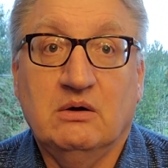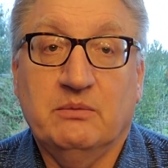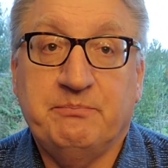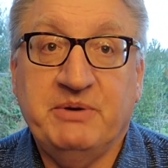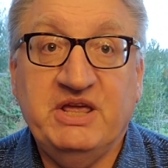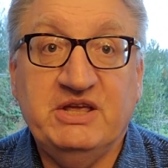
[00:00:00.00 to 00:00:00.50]

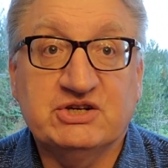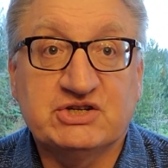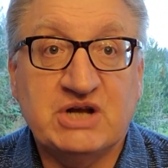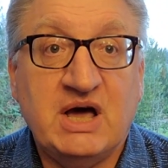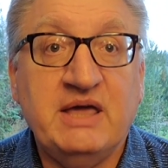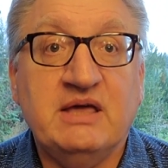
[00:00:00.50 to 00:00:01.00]

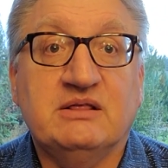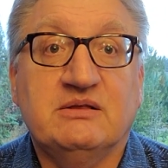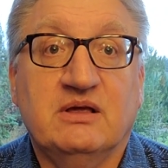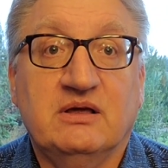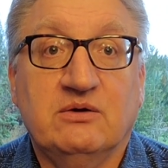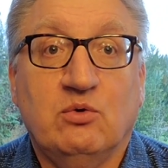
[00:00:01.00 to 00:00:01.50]
приезжает
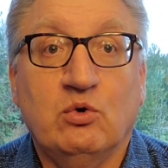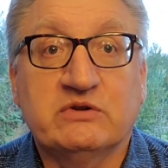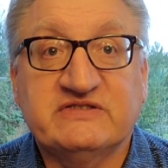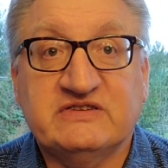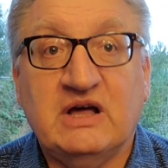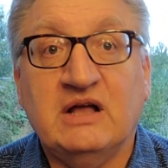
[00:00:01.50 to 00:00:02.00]

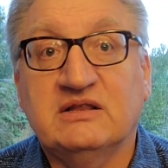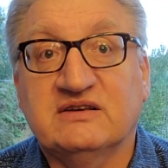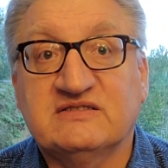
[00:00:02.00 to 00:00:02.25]
от 100 до